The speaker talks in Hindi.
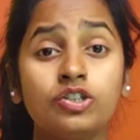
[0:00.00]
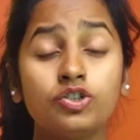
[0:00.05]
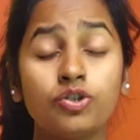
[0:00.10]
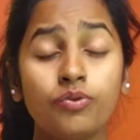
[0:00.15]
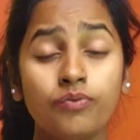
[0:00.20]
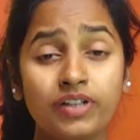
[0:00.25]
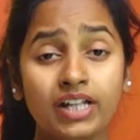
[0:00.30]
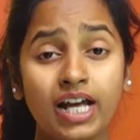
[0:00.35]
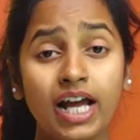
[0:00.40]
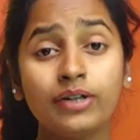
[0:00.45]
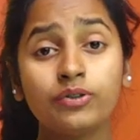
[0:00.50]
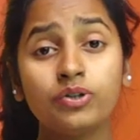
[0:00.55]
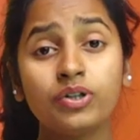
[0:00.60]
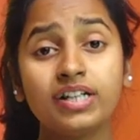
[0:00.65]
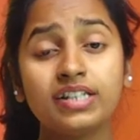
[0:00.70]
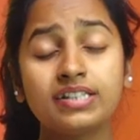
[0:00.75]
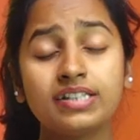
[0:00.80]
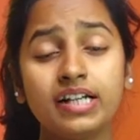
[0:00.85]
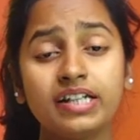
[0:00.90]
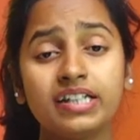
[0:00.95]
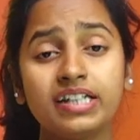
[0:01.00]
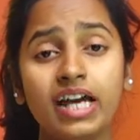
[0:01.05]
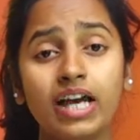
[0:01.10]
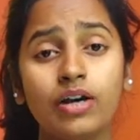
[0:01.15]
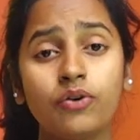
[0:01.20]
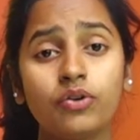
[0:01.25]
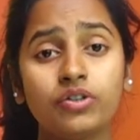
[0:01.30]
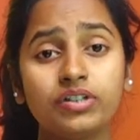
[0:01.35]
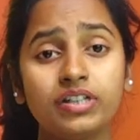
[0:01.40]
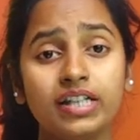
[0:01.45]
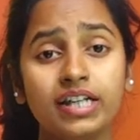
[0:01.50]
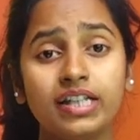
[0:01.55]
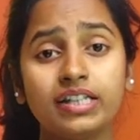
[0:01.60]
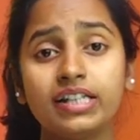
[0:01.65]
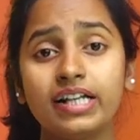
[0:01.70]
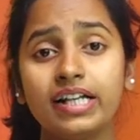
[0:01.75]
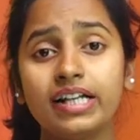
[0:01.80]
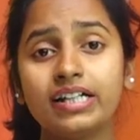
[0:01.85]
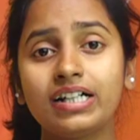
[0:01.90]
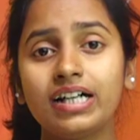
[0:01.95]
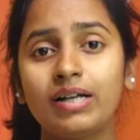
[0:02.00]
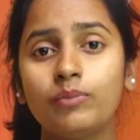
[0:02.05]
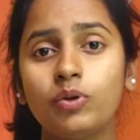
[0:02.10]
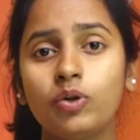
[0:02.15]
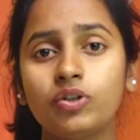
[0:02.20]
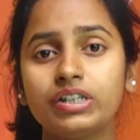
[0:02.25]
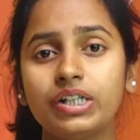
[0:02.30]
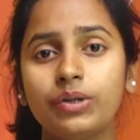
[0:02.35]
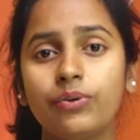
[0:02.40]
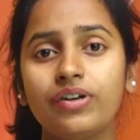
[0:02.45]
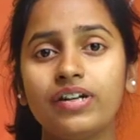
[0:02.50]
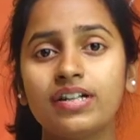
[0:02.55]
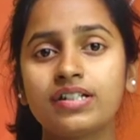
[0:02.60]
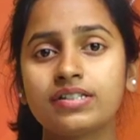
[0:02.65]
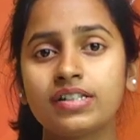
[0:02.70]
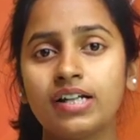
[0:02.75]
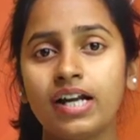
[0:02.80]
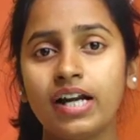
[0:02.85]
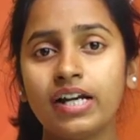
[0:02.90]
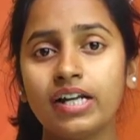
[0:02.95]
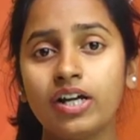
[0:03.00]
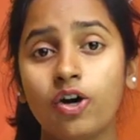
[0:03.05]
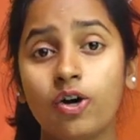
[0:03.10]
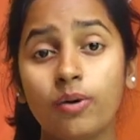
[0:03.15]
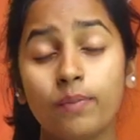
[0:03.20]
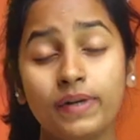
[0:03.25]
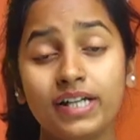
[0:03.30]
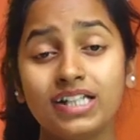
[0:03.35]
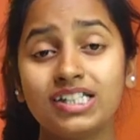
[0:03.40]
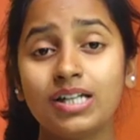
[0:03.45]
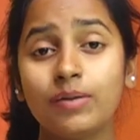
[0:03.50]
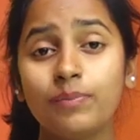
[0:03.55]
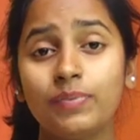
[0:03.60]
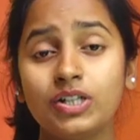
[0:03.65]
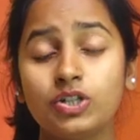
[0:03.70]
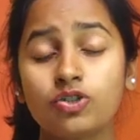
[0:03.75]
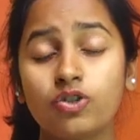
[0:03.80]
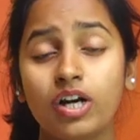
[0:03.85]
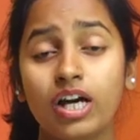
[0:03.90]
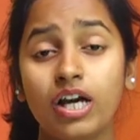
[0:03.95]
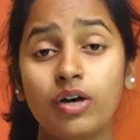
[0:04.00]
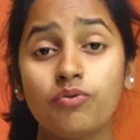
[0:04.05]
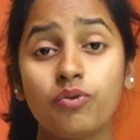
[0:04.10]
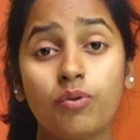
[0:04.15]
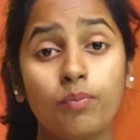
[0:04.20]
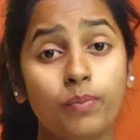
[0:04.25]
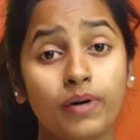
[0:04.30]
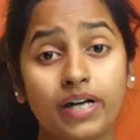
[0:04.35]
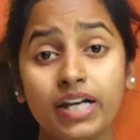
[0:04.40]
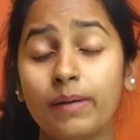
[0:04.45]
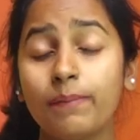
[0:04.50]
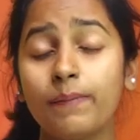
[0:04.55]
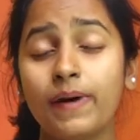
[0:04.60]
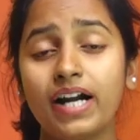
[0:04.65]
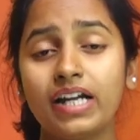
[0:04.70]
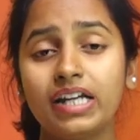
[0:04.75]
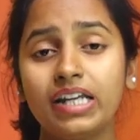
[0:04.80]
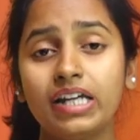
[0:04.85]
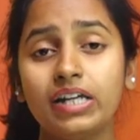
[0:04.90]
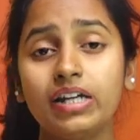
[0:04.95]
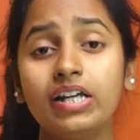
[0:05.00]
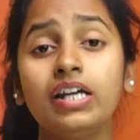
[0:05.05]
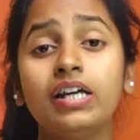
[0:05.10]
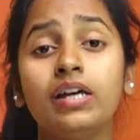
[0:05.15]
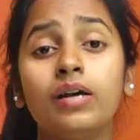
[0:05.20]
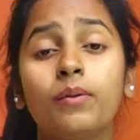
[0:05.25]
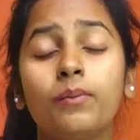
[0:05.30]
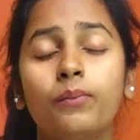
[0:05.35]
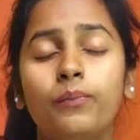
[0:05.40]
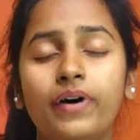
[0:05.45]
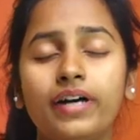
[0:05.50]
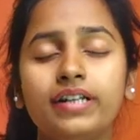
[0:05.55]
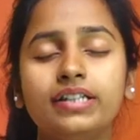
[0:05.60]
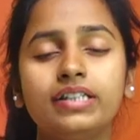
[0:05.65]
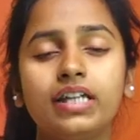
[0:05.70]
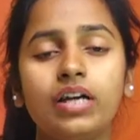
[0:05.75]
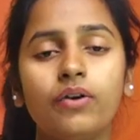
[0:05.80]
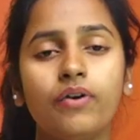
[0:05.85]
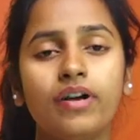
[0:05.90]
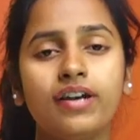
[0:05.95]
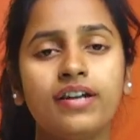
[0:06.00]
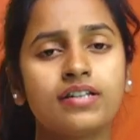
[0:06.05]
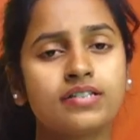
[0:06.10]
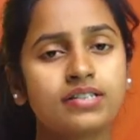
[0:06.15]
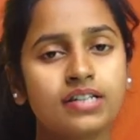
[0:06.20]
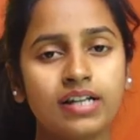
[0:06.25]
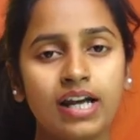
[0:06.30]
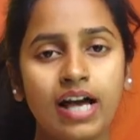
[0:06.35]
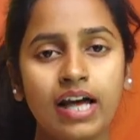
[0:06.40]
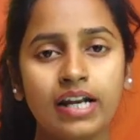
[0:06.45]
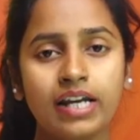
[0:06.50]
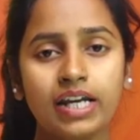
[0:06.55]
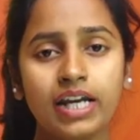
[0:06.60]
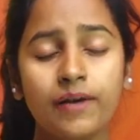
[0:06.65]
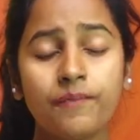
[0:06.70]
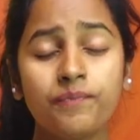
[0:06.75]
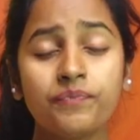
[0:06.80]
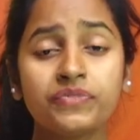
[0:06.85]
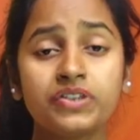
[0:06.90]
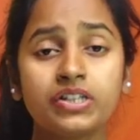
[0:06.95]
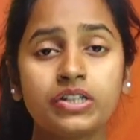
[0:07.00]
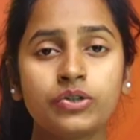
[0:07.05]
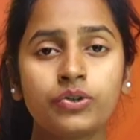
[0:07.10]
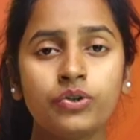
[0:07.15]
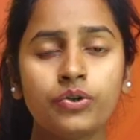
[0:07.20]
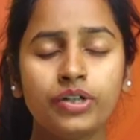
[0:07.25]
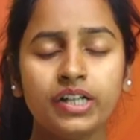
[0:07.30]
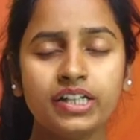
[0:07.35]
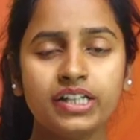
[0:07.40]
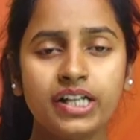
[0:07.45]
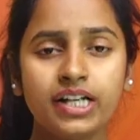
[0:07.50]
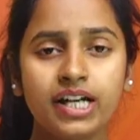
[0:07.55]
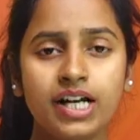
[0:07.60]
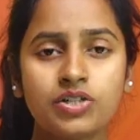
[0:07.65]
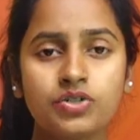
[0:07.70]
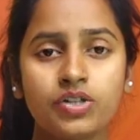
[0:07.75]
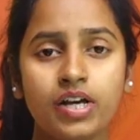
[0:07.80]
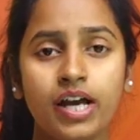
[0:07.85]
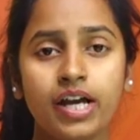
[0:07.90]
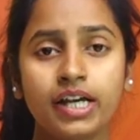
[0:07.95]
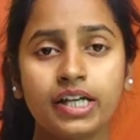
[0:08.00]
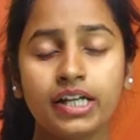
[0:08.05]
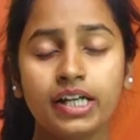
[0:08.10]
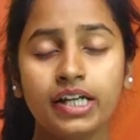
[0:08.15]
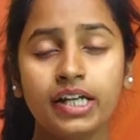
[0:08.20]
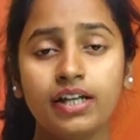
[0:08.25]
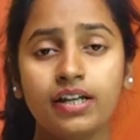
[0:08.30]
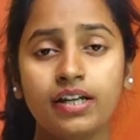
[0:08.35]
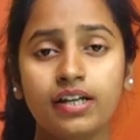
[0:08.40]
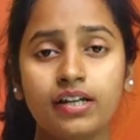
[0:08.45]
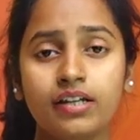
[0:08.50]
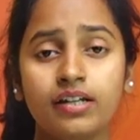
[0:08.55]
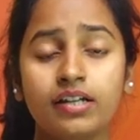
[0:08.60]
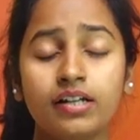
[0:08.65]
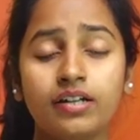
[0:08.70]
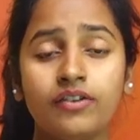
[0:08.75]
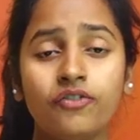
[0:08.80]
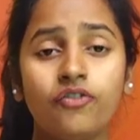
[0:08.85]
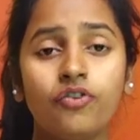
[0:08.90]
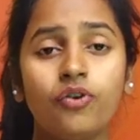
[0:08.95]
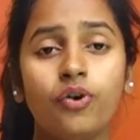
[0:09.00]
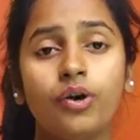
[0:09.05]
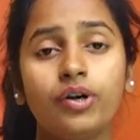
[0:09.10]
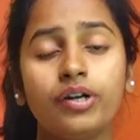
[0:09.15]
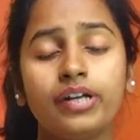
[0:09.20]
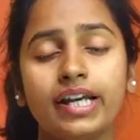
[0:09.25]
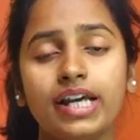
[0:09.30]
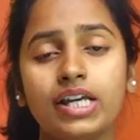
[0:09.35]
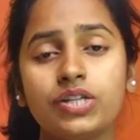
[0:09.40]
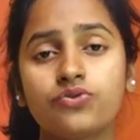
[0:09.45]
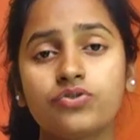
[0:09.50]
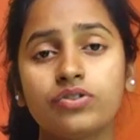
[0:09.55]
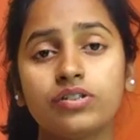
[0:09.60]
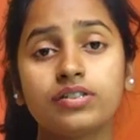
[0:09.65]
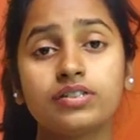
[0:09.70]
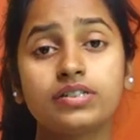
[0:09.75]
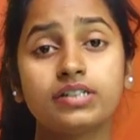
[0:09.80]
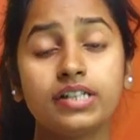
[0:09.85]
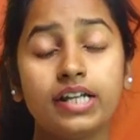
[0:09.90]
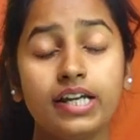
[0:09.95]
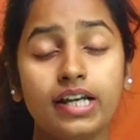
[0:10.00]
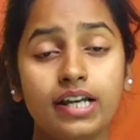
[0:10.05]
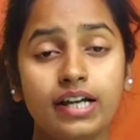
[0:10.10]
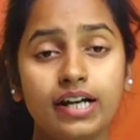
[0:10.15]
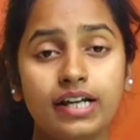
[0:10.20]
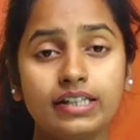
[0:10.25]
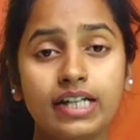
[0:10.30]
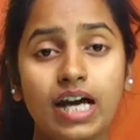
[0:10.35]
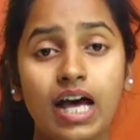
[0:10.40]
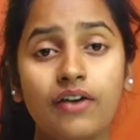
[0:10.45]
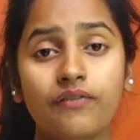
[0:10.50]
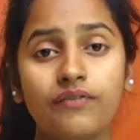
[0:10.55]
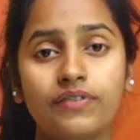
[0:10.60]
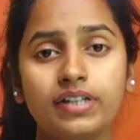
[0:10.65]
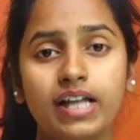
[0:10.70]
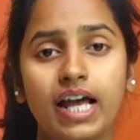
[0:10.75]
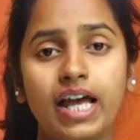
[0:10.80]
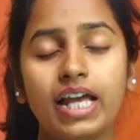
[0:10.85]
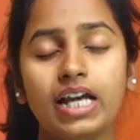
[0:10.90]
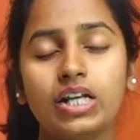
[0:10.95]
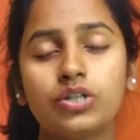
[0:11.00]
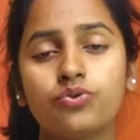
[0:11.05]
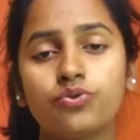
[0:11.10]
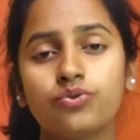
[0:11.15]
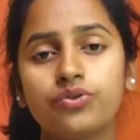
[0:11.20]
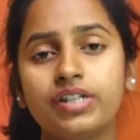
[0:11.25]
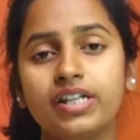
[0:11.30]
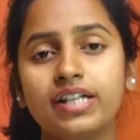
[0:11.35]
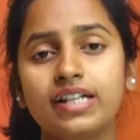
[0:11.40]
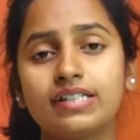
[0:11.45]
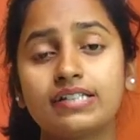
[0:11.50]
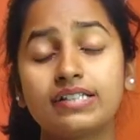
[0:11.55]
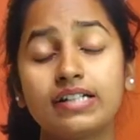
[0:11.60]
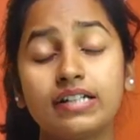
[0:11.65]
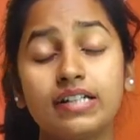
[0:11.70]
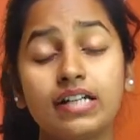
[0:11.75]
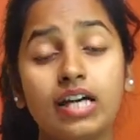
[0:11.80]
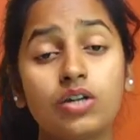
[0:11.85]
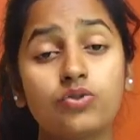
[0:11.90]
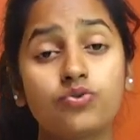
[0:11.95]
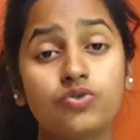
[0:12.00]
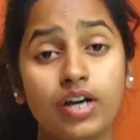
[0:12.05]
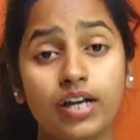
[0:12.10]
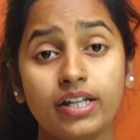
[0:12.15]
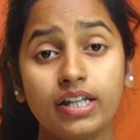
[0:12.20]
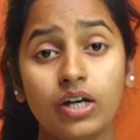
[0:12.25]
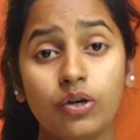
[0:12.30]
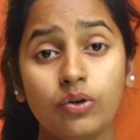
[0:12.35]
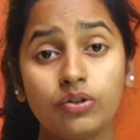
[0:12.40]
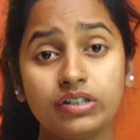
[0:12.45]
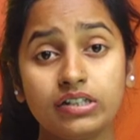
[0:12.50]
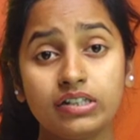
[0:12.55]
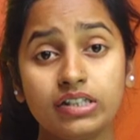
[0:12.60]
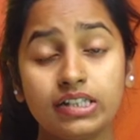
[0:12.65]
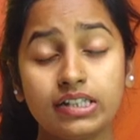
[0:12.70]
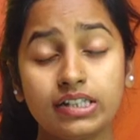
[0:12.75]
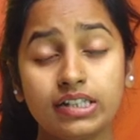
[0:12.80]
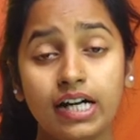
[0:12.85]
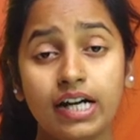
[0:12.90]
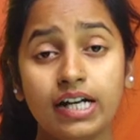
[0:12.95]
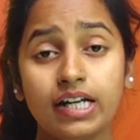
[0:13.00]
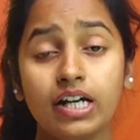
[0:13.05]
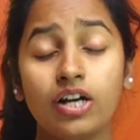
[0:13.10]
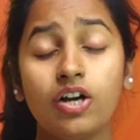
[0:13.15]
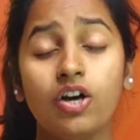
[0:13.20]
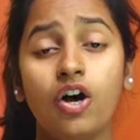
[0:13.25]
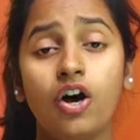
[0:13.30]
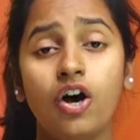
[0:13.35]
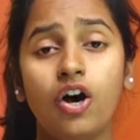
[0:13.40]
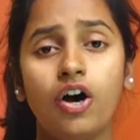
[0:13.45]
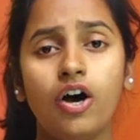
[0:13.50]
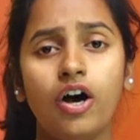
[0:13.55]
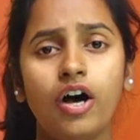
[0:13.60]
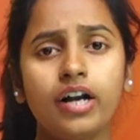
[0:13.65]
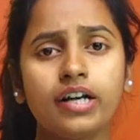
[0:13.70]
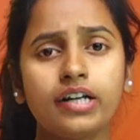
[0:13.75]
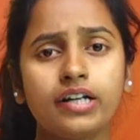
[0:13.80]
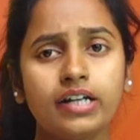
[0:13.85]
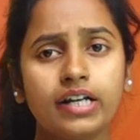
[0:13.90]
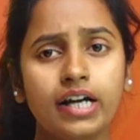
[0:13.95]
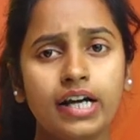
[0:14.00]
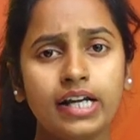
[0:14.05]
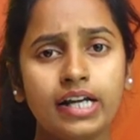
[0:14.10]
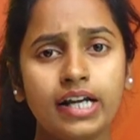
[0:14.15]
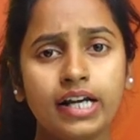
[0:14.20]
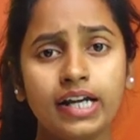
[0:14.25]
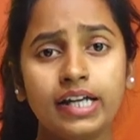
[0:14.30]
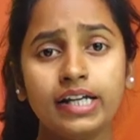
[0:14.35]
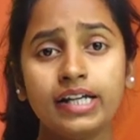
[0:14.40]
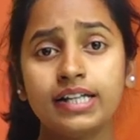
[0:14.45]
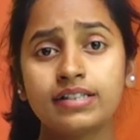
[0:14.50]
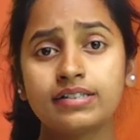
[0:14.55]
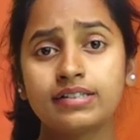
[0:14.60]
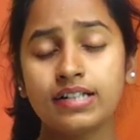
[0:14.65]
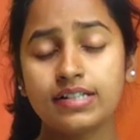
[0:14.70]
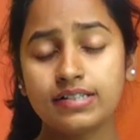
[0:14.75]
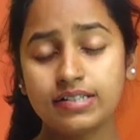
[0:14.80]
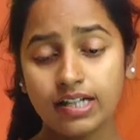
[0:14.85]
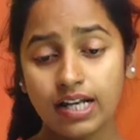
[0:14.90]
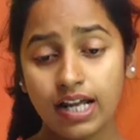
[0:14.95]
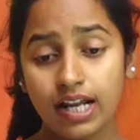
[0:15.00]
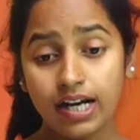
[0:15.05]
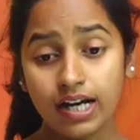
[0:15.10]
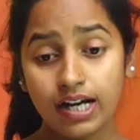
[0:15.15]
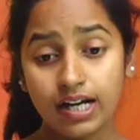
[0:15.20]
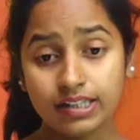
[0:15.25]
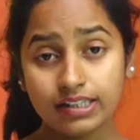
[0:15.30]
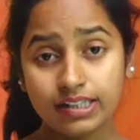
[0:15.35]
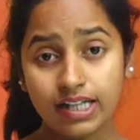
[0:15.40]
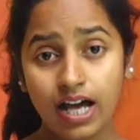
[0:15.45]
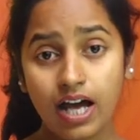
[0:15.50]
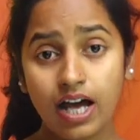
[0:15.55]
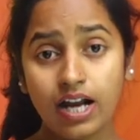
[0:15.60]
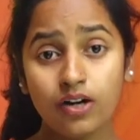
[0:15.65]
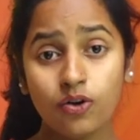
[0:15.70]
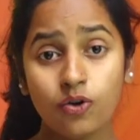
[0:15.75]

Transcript: जो विधायकों की संख्या है वो धीरे धीरे कम होती हुई नजर आ रही है और बीजेपी जो है वो बड़ी पार्टी बनते हुए नजर आ रही है क्योंकि देखा जाए कि फ्लोर टेस्ट से लगातार विधायक टूटने की संख्या ज्यादा होती नजर आ रही है और कहीं ना कहीं ये सिलसिला लगातार